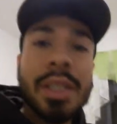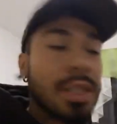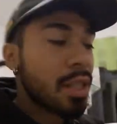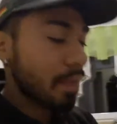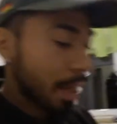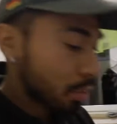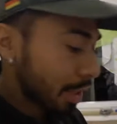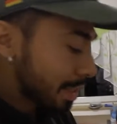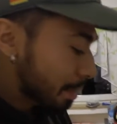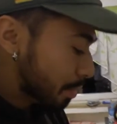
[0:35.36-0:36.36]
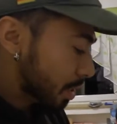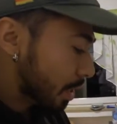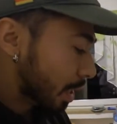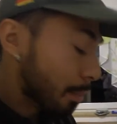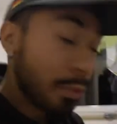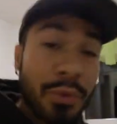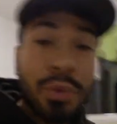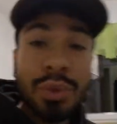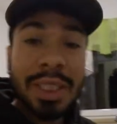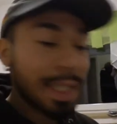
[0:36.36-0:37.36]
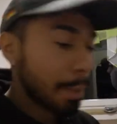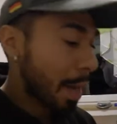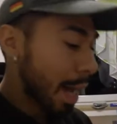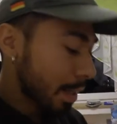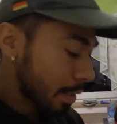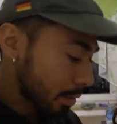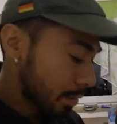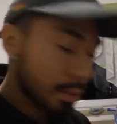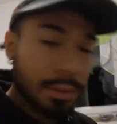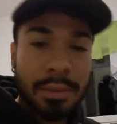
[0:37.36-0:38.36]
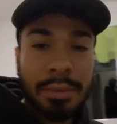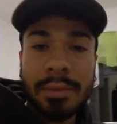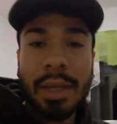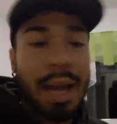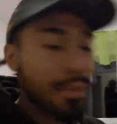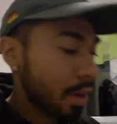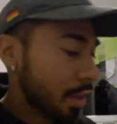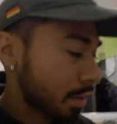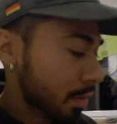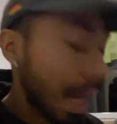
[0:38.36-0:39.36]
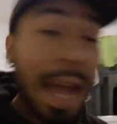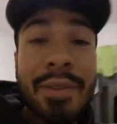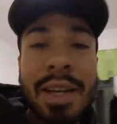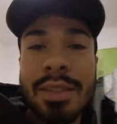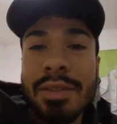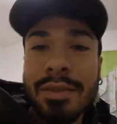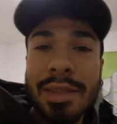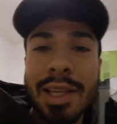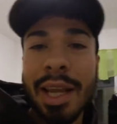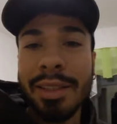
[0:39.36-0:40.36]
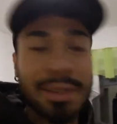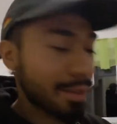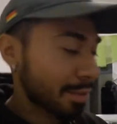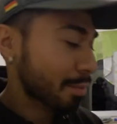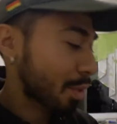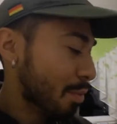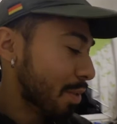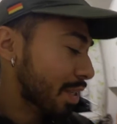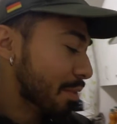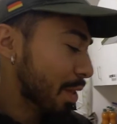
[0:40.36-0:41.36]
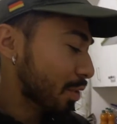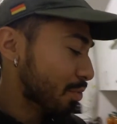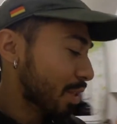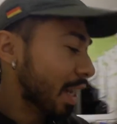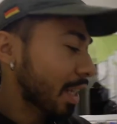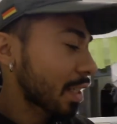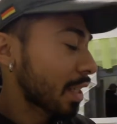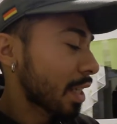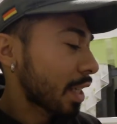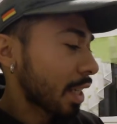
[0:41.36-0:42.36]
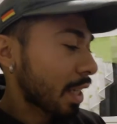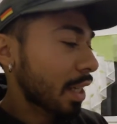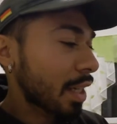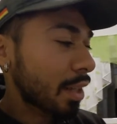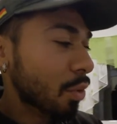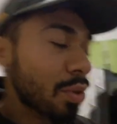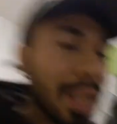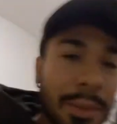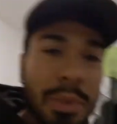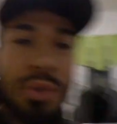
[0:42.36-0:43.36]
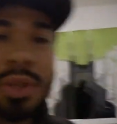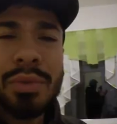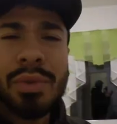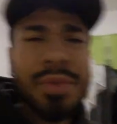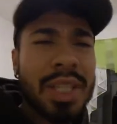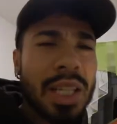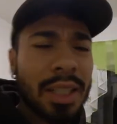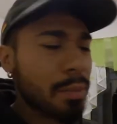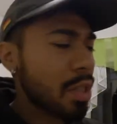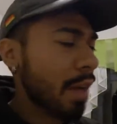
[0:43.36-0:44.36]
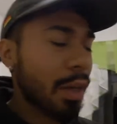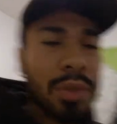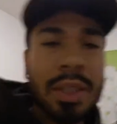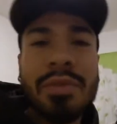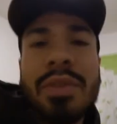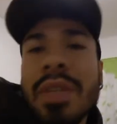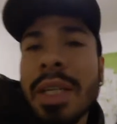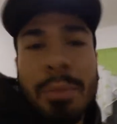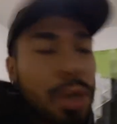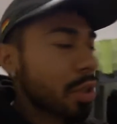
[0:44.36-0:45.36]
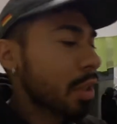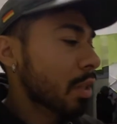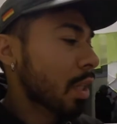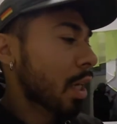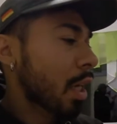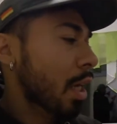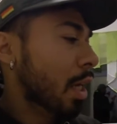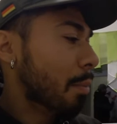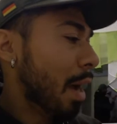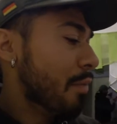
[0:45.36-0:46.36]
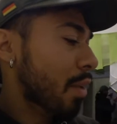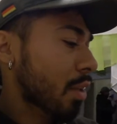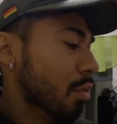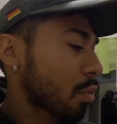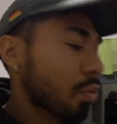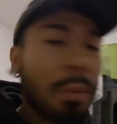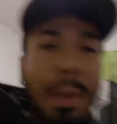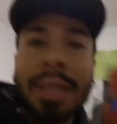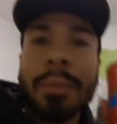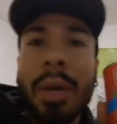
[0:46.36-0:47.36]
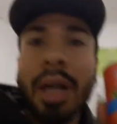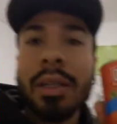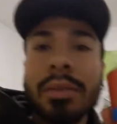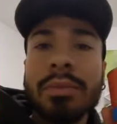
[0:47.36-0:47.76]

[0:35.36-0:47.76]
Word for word: 270 Gramm Frutti de Mare, einfach Eiweiß, direkt. Braucht man nicht mehr zu sagen. 100 äh, bis 150, je nachdem 200, wie viel ihr möchtet, ähm, einfach so Tomatenmark.